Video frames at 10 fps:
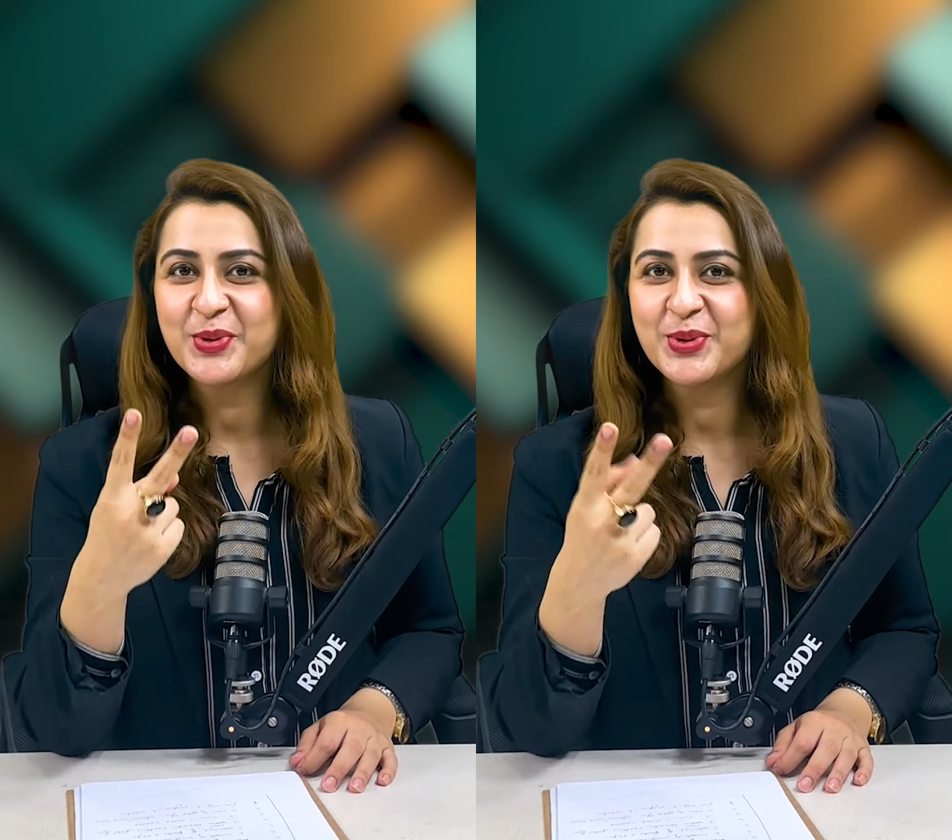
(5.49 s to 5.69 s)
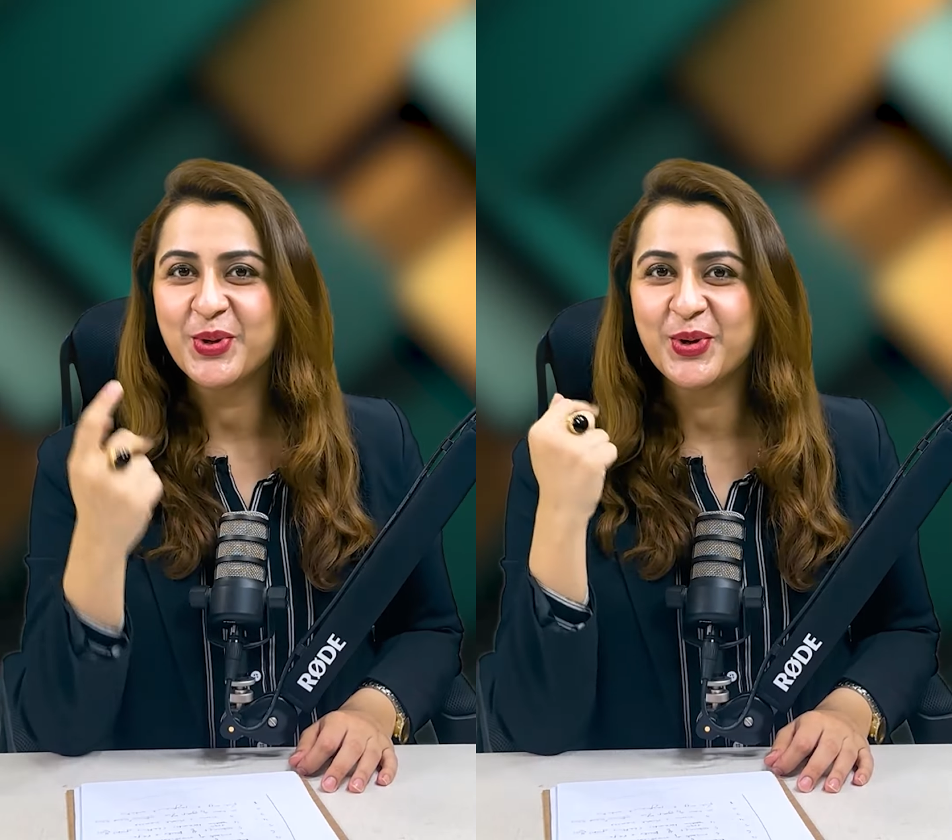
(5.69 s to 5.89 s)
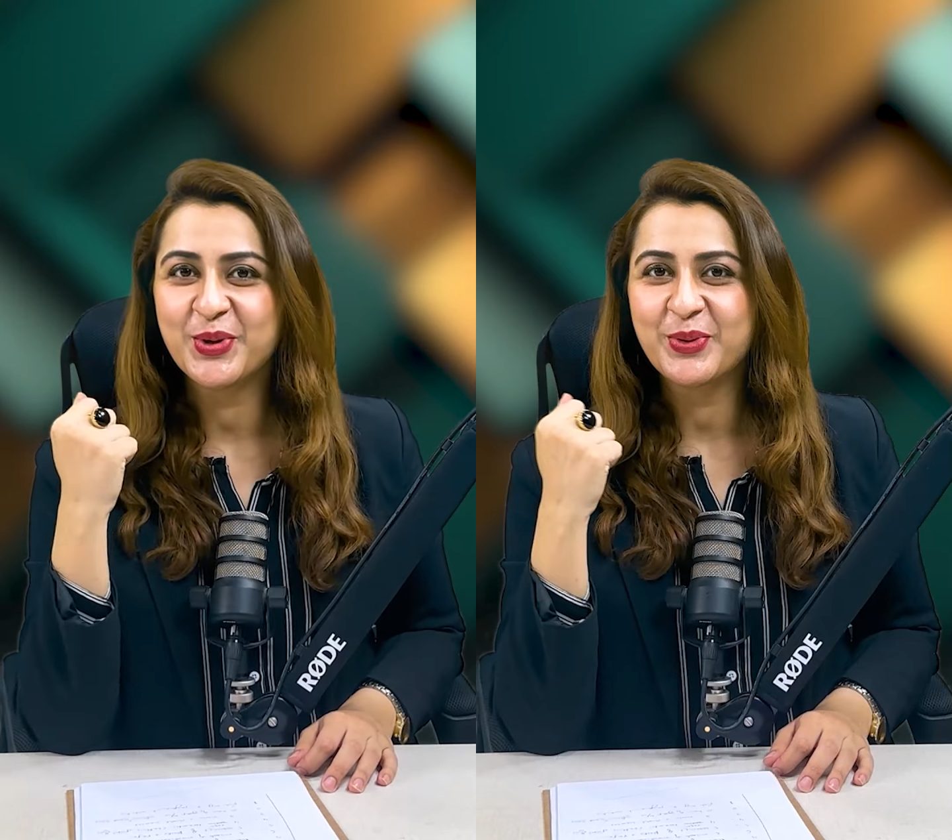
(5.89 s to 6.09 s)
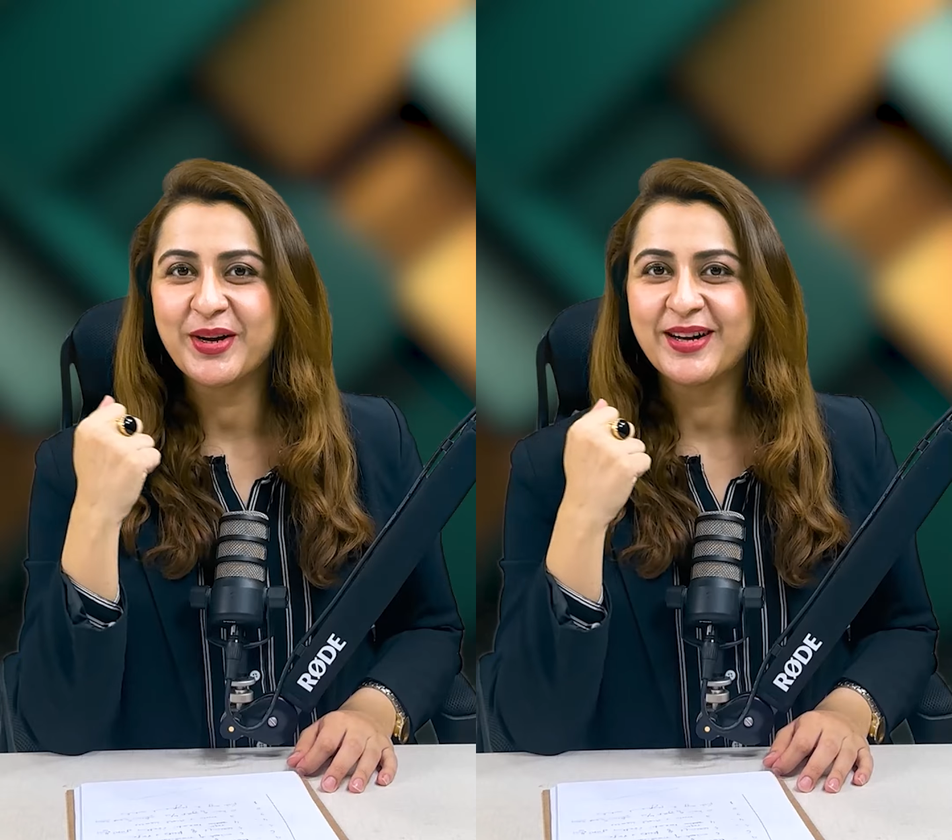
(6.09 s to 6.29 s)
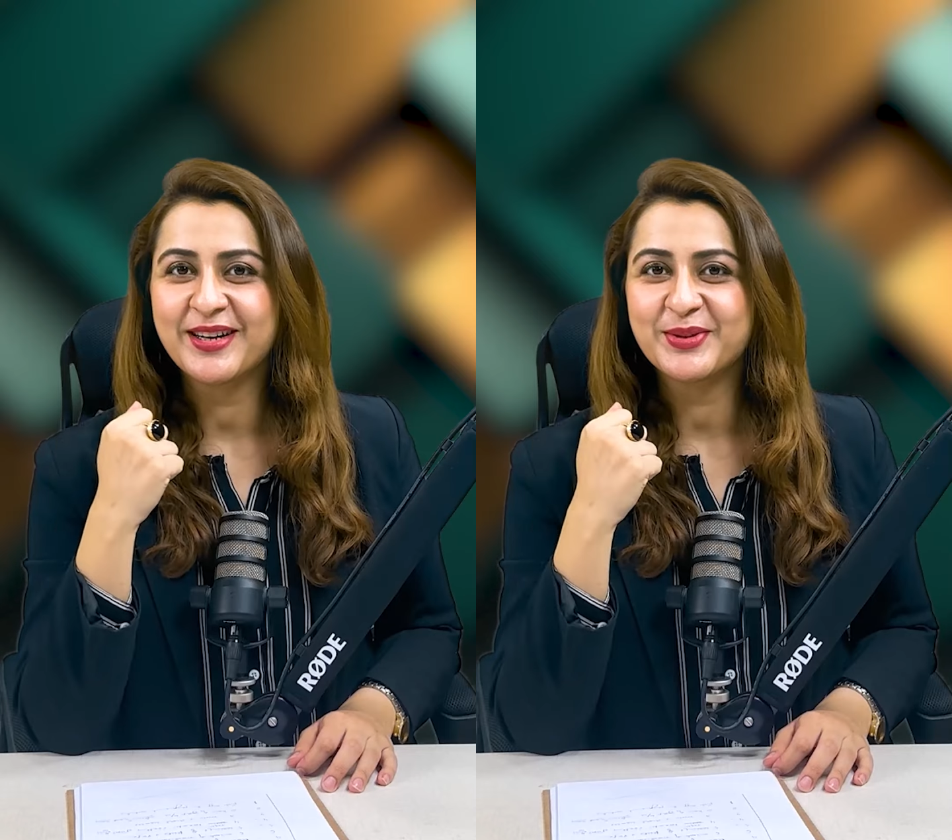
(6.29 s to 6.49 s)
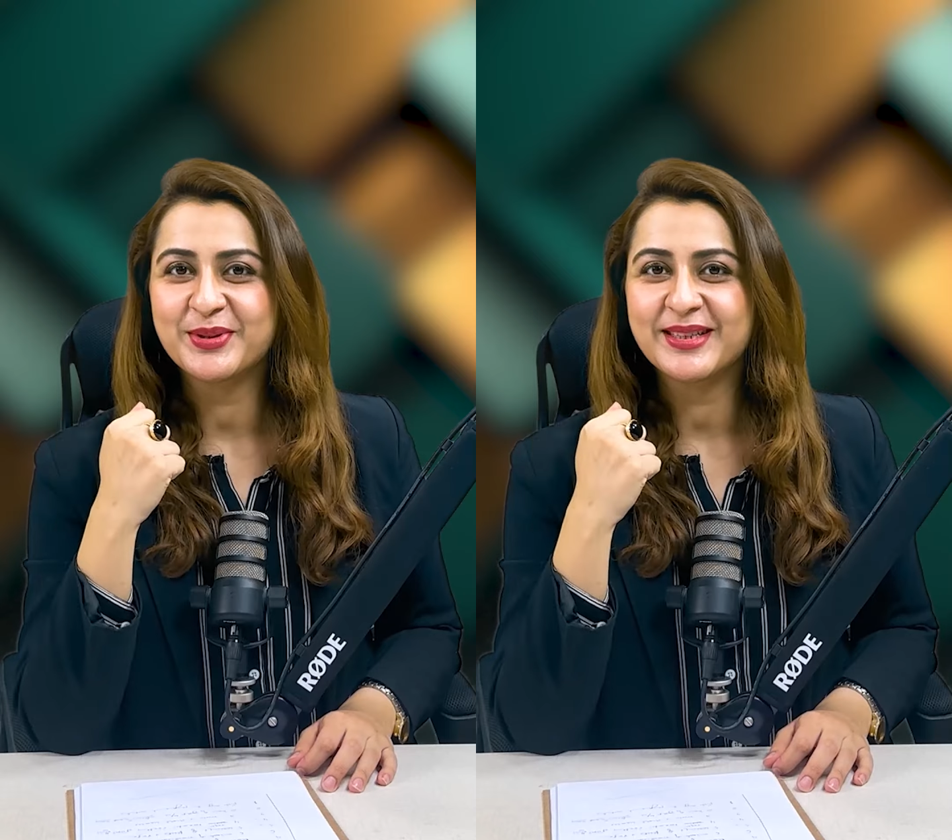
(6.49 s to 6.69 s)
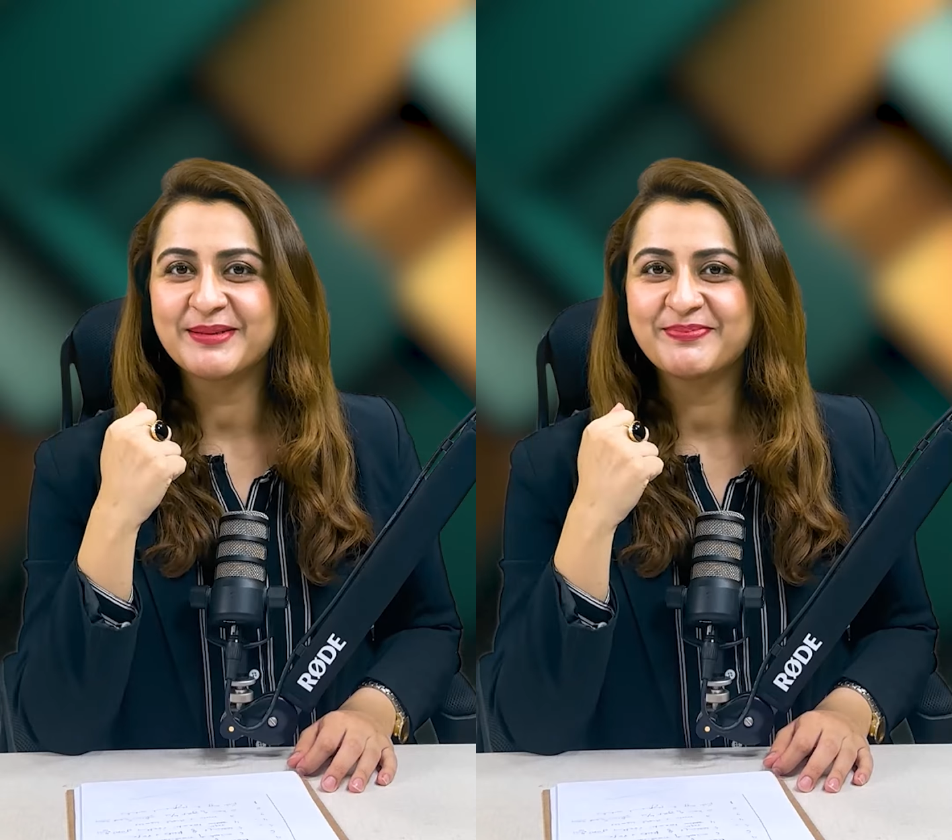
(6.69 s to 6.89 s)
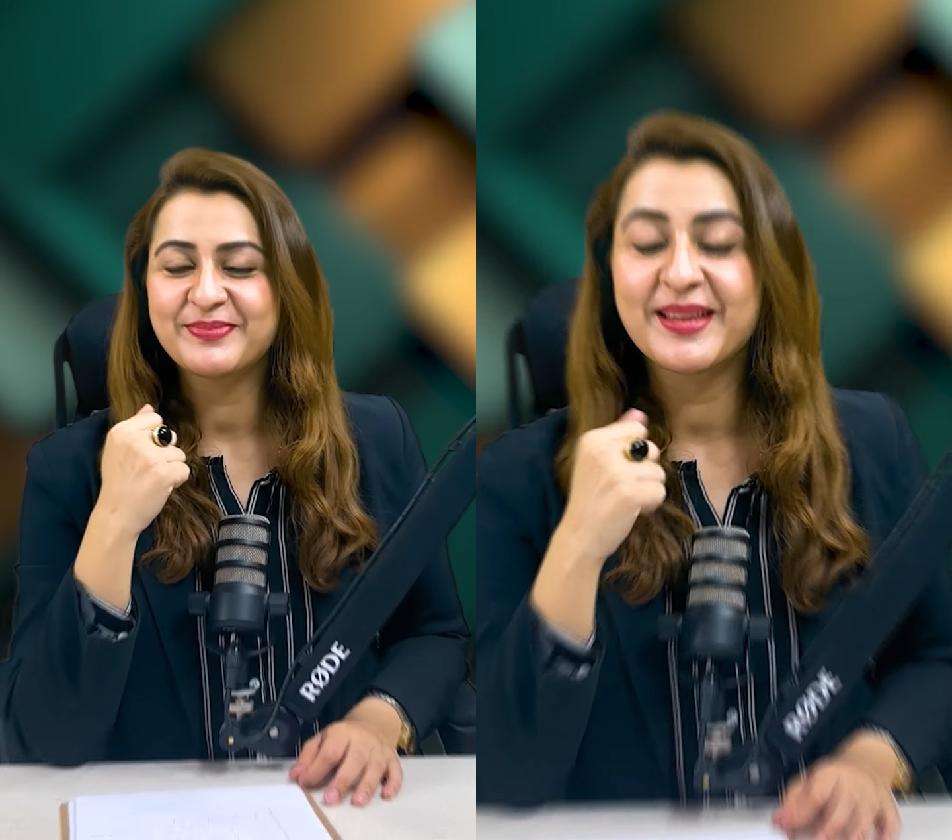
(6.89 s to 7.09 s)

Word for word: दो औरतों का हाथ होता है